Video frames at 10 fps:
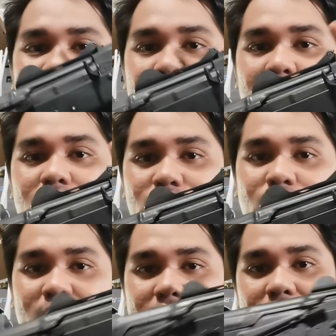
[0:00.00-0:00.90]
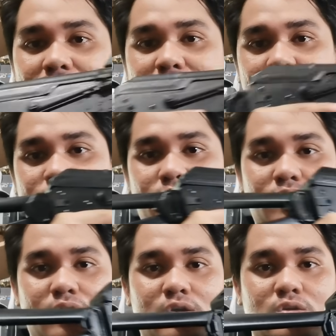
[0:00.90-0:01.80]
nyo katabi nyo itong AK na to.
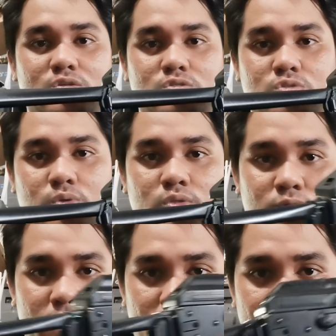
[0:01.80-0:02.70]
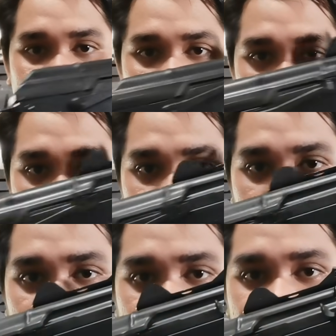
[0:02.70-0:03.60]
So, itong AK na to ay,
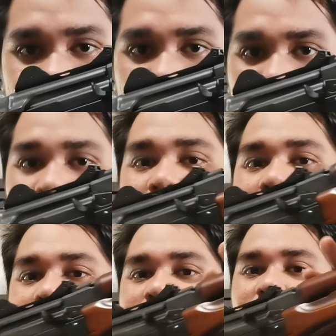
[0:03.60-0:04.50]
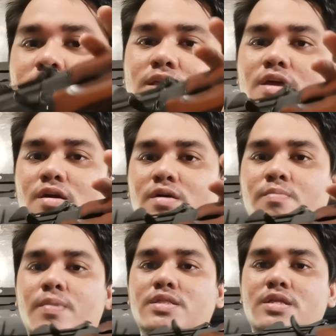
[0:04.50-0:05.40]
ang brand niya ay LCT
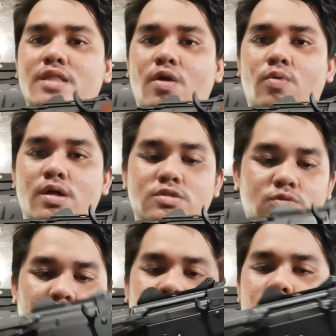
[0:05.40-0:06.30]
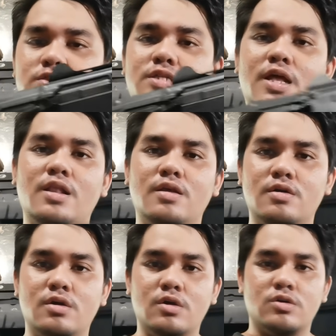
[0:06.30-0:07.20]
made in Taiwan. So, full steel.
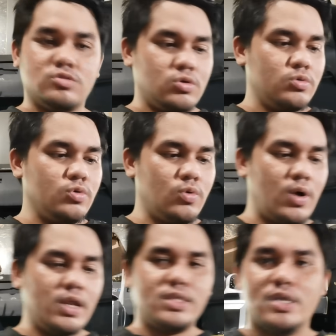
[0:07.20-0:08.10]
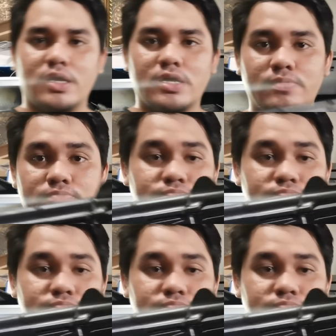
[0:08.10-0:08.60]
So, yung quality niya,